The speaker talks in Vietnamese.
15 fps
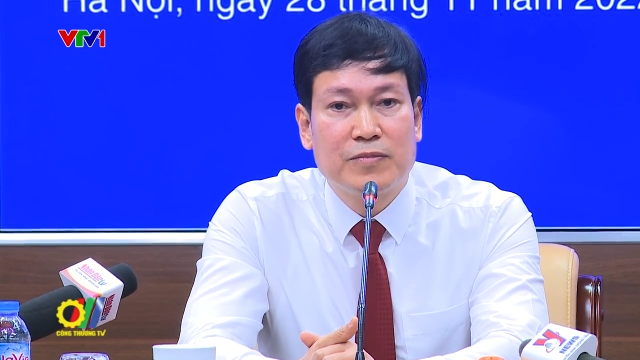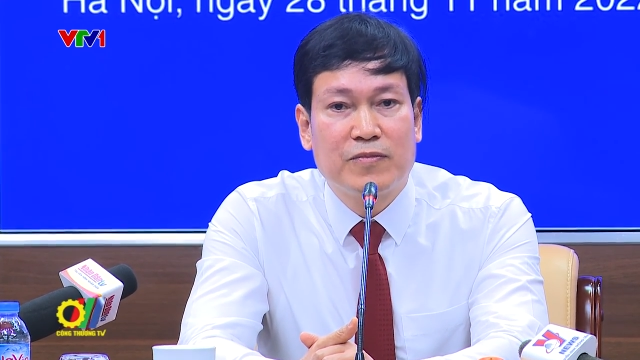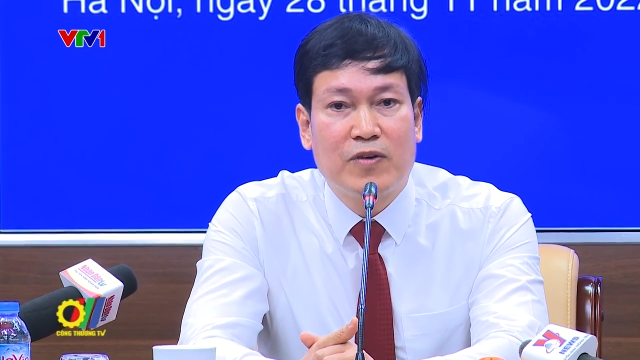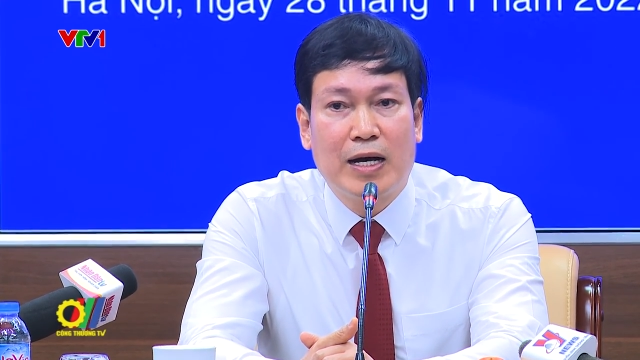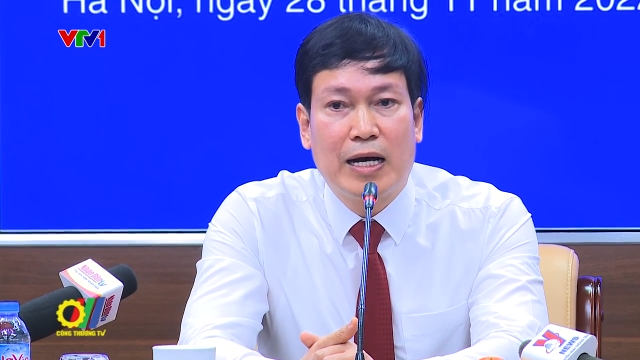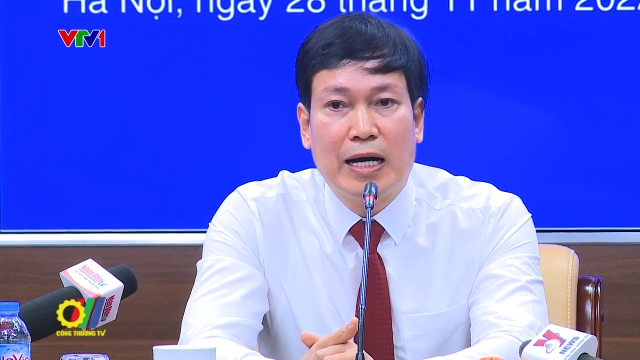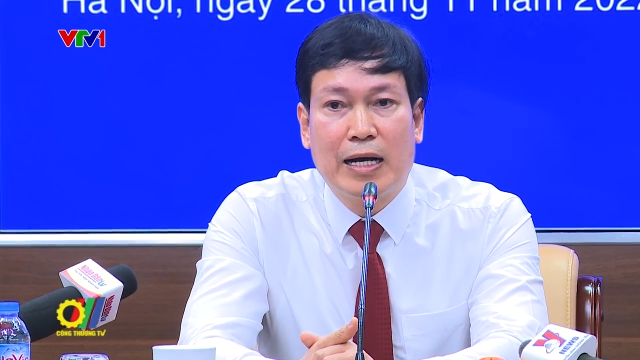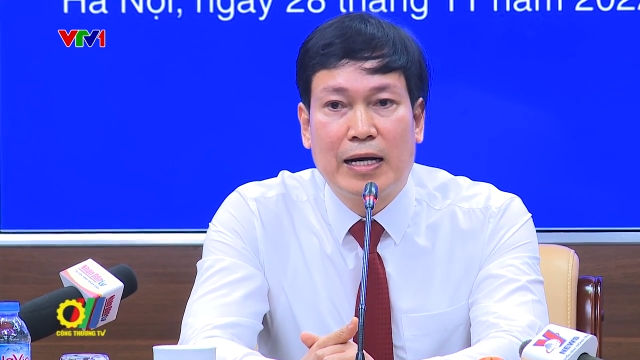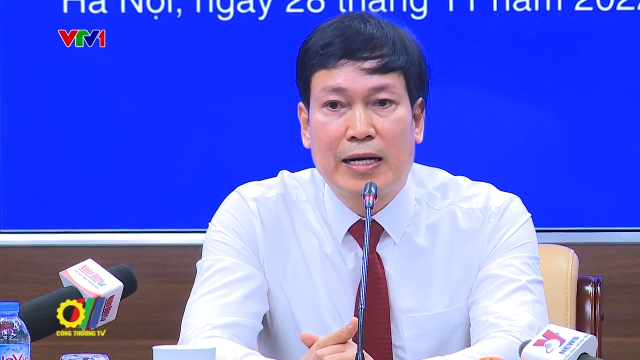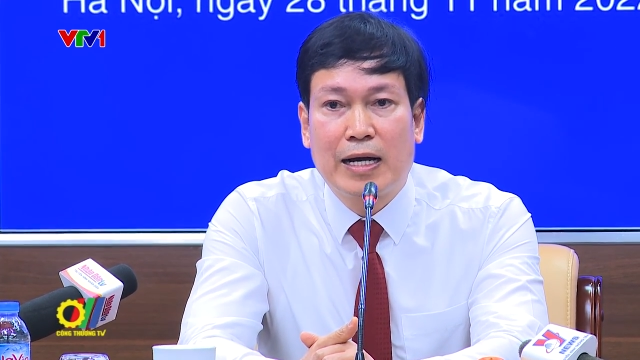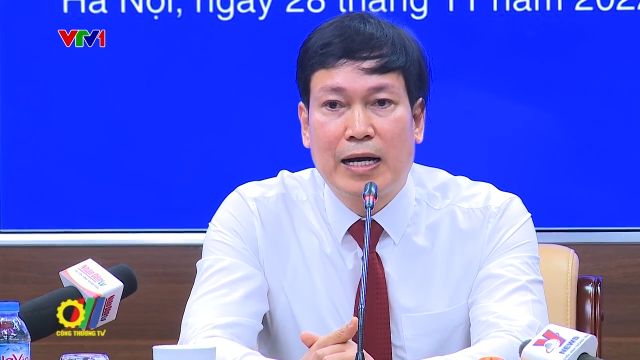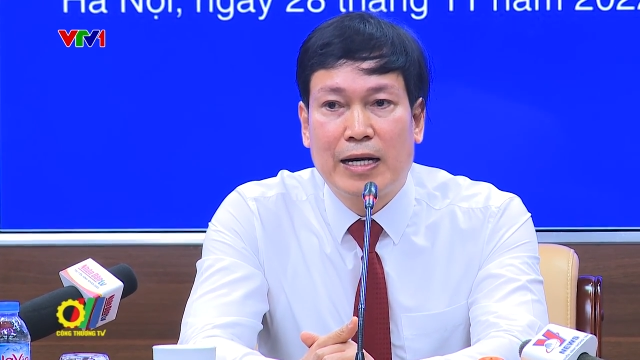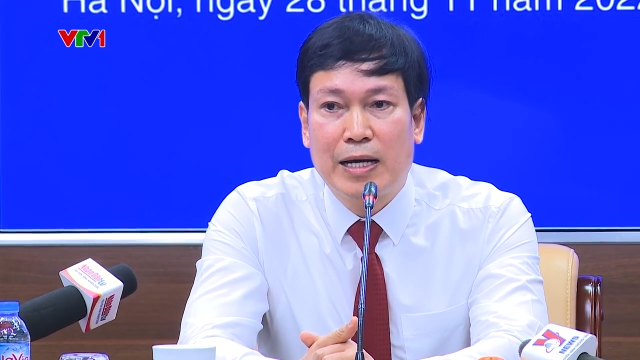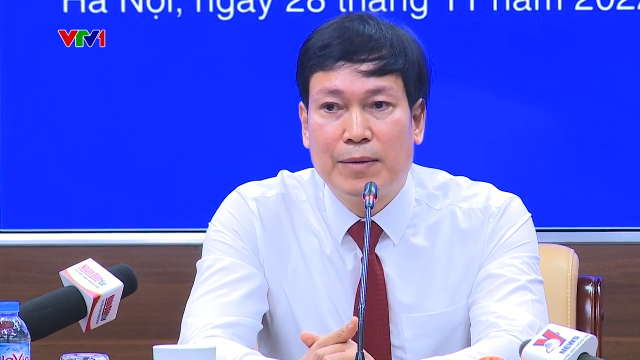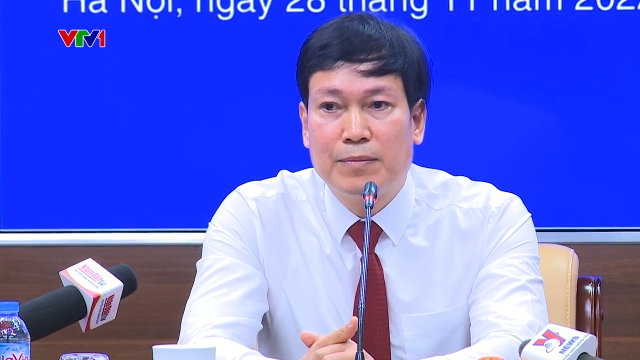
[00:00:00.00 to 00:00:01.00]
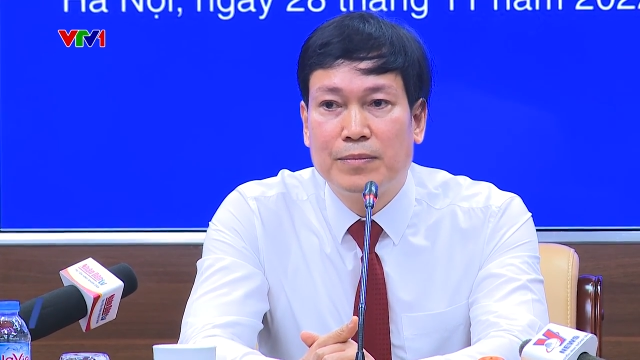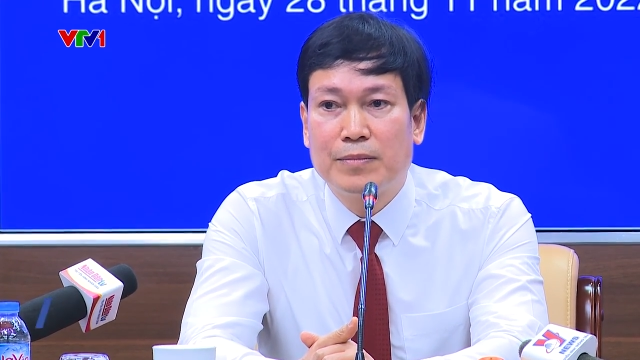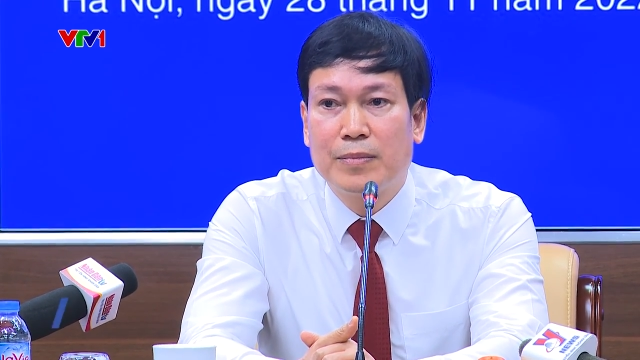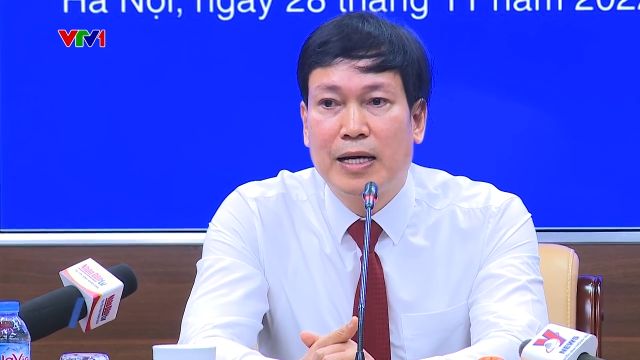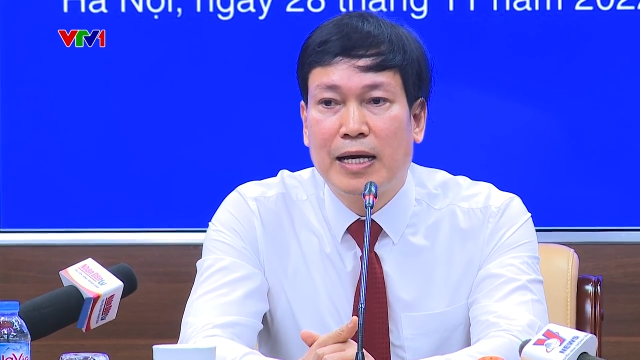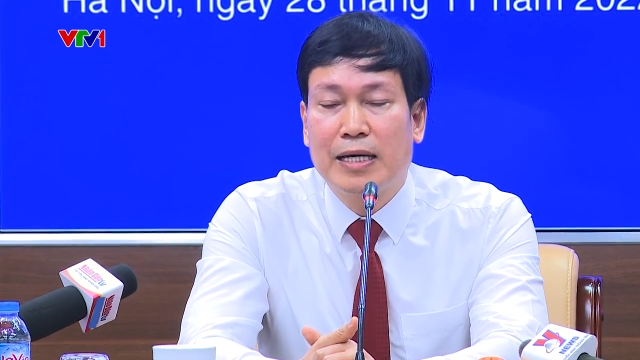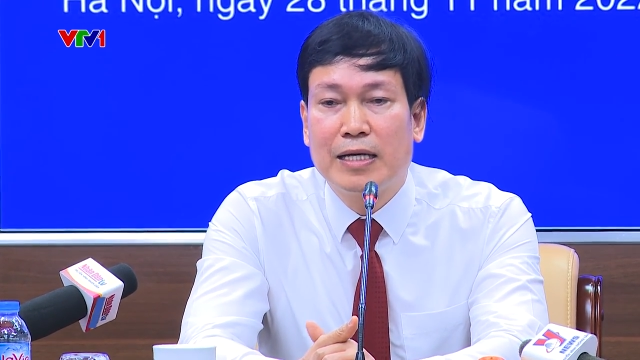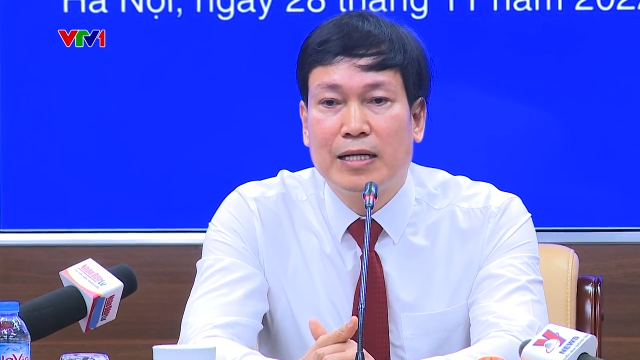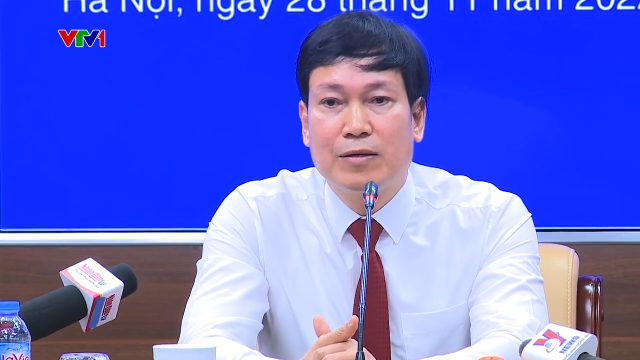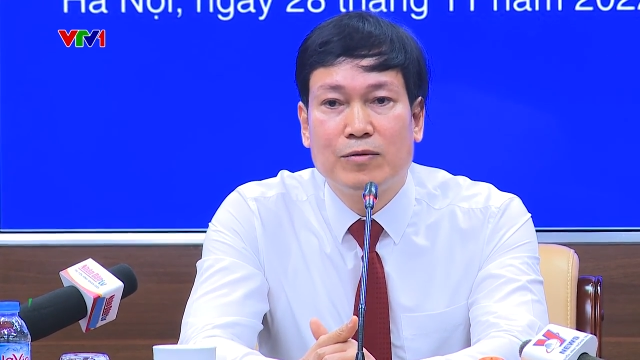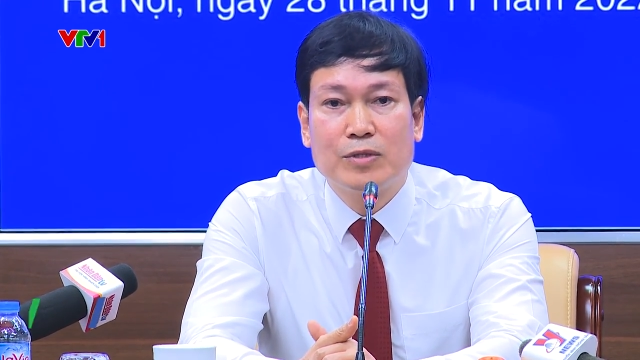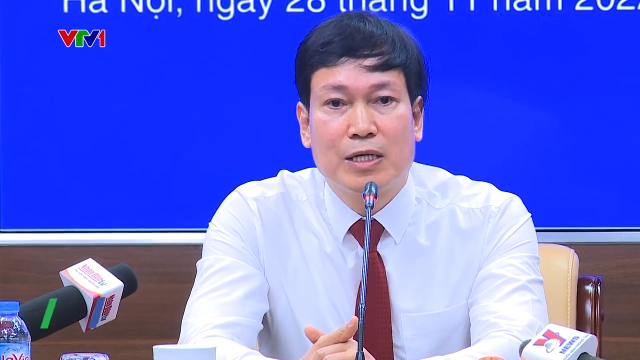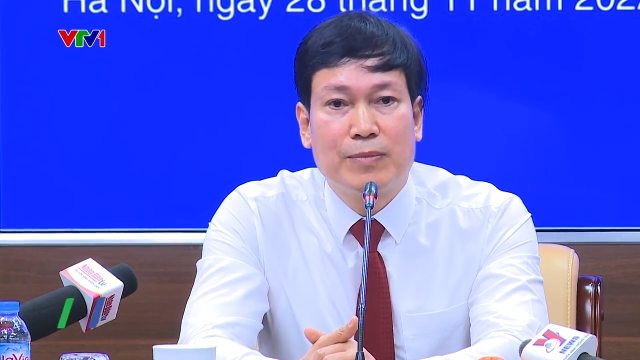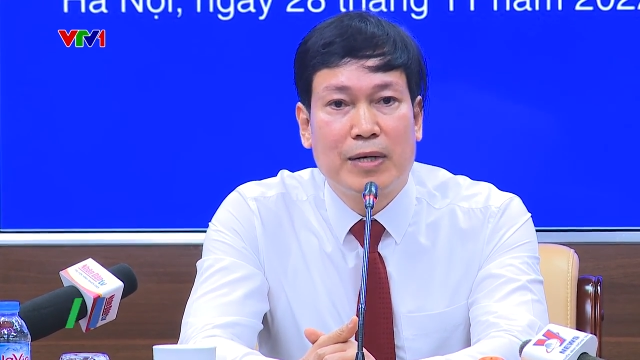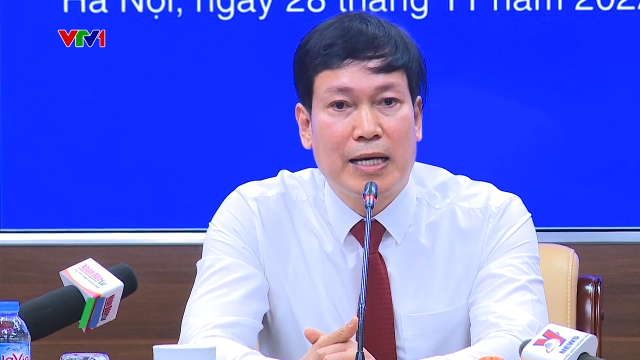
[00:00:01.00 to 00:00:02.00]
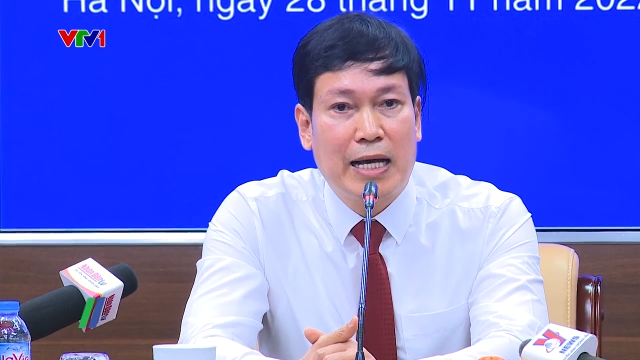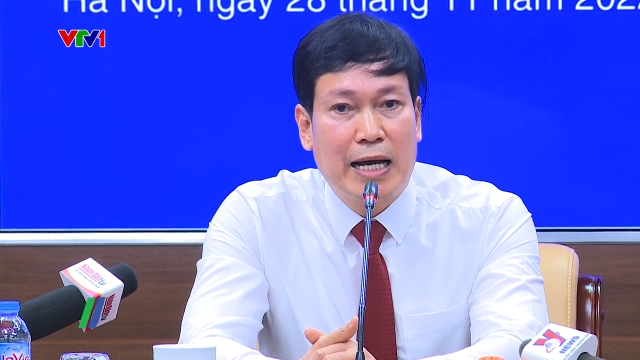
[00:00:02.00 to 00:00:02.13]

và cả năm hai nghìn không trăm hai mươi